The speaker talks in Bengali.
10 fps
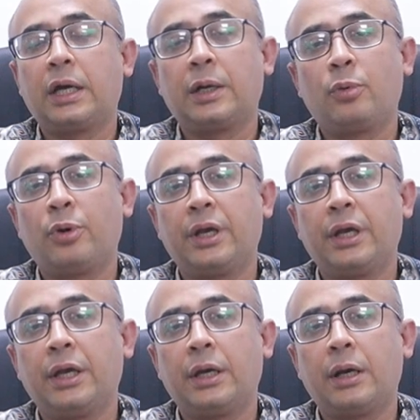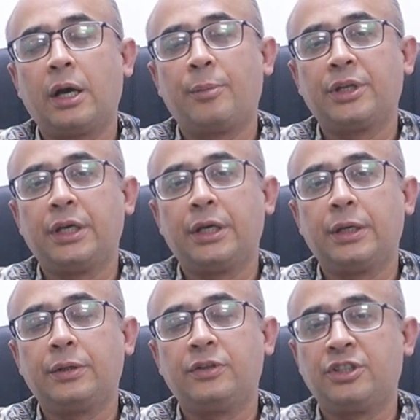তারপরে আমাদের
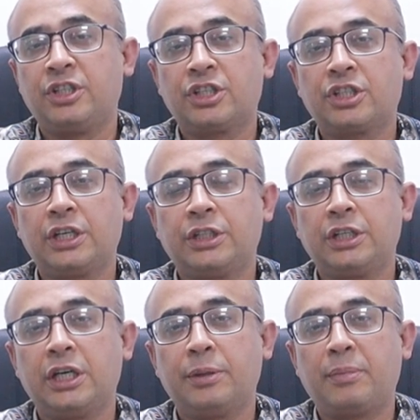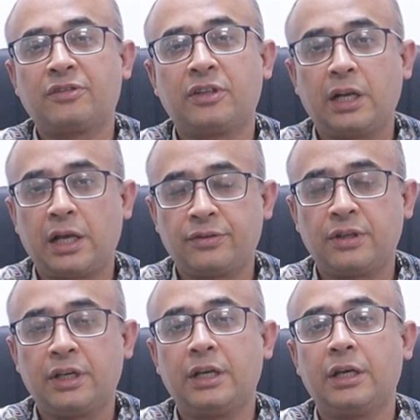যে চেস্টে যে মাসেল
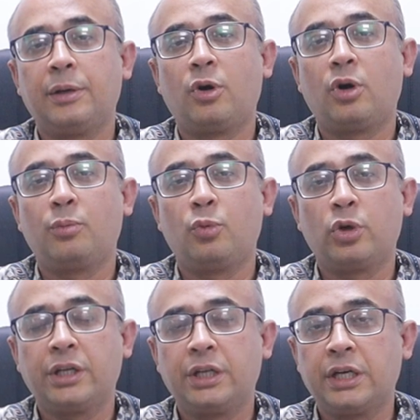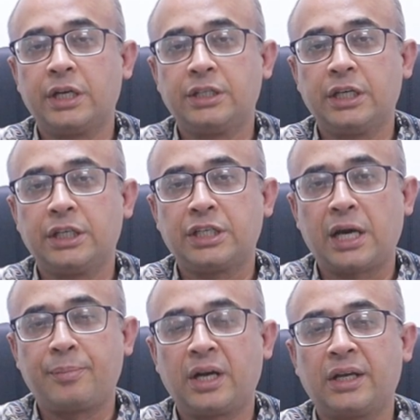আছে এবং বুকের দিকের যে
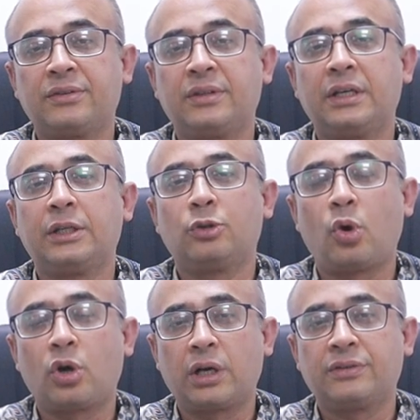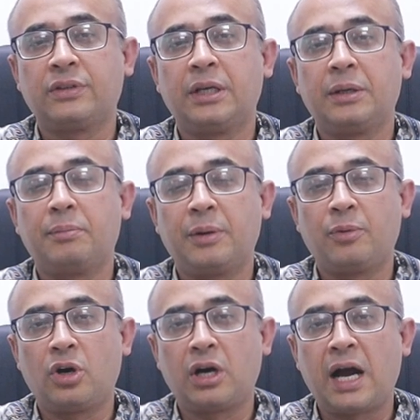চামড়া আছে ত্বক আছে
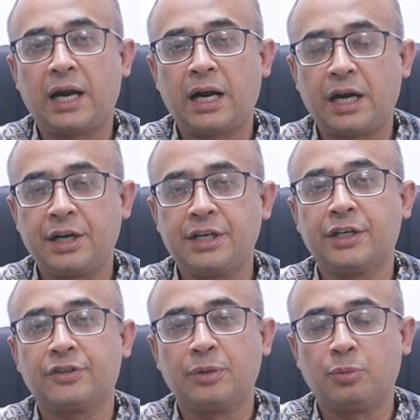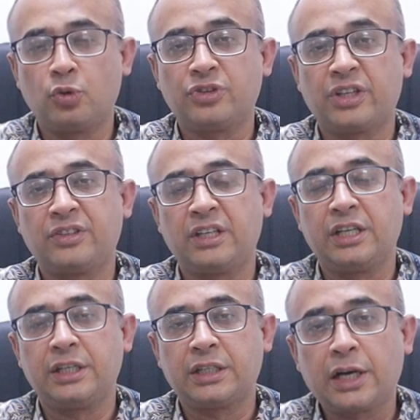এবং হা হাড্ডি আছে বোনস আছে
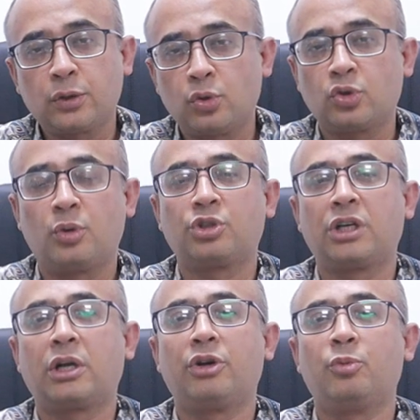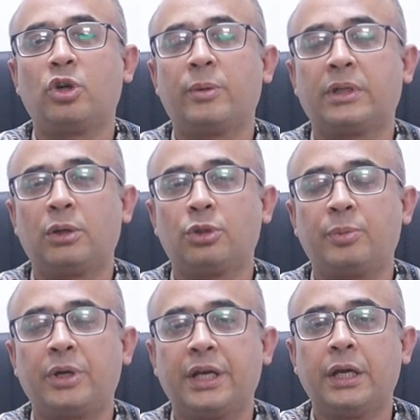তার কোনো সমস্যার কারণে বুকে ব্যথা
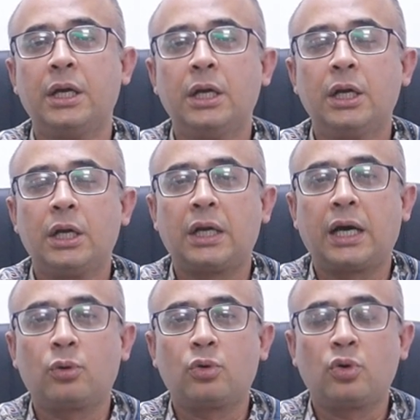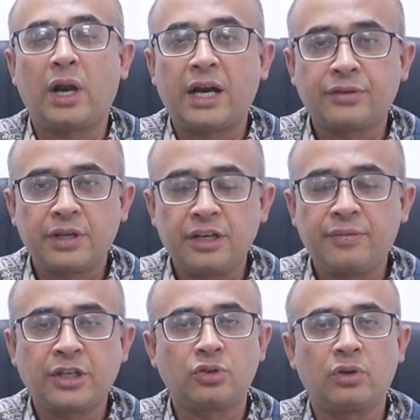হতে পারে কারো কোনো লাংসে
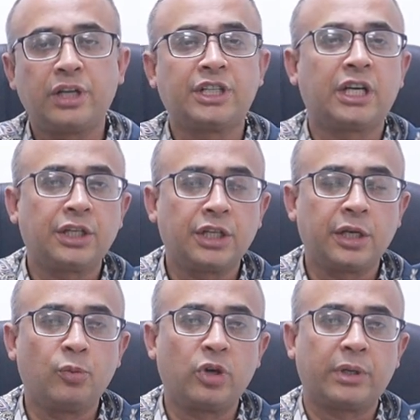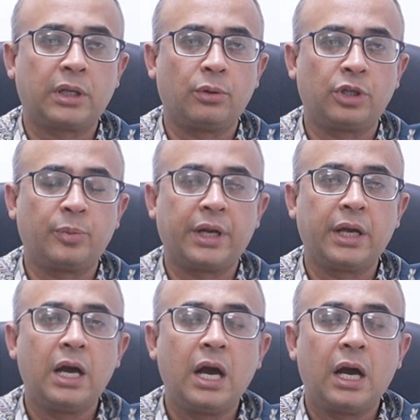ইনফেকশন হলে সেখান থেকে বুকে ব্যথা হতে পারে